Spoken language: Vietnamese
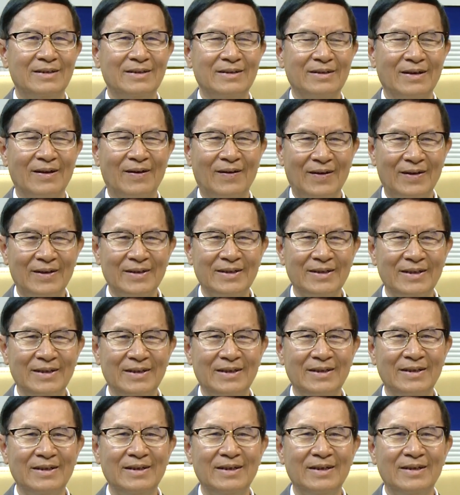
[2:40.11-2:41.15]
đó
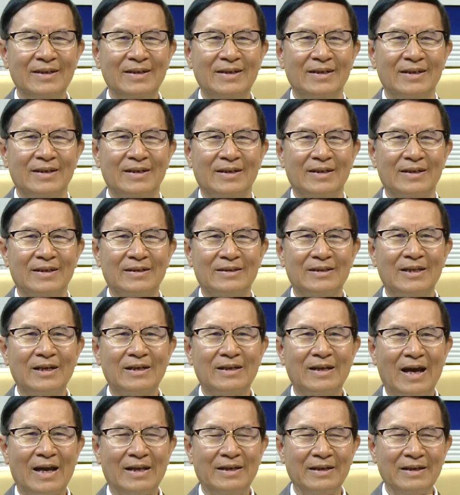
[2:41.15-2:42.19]
thì ờ, tất
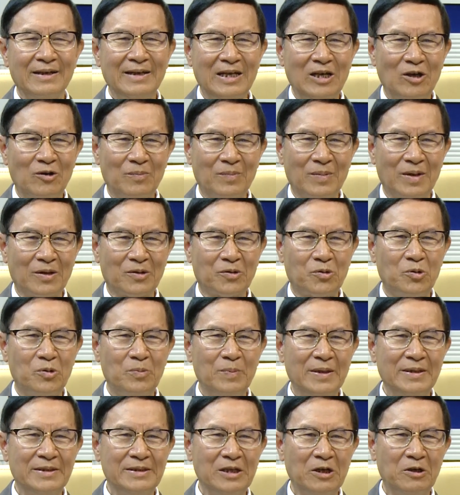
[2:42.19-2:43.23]
cả những điều mà cô
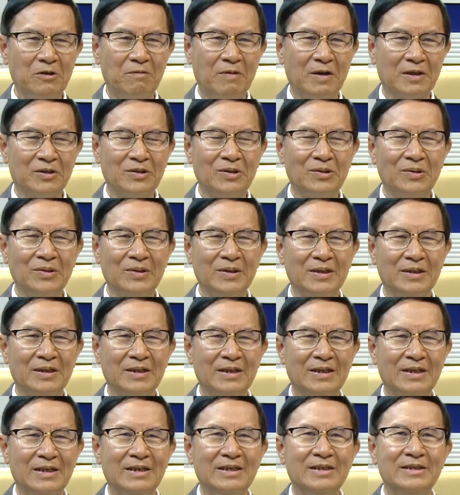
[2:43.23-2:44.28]
Mi Châu và tôi
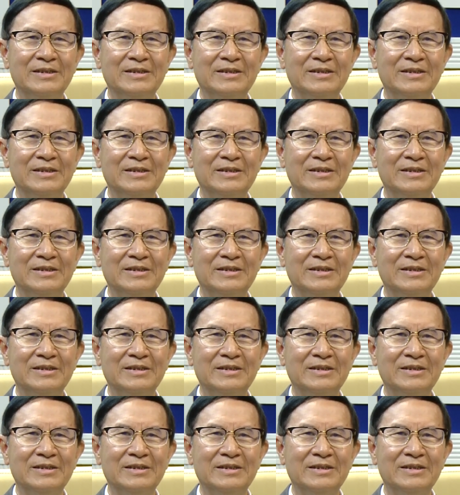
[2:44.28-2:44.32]
ờ,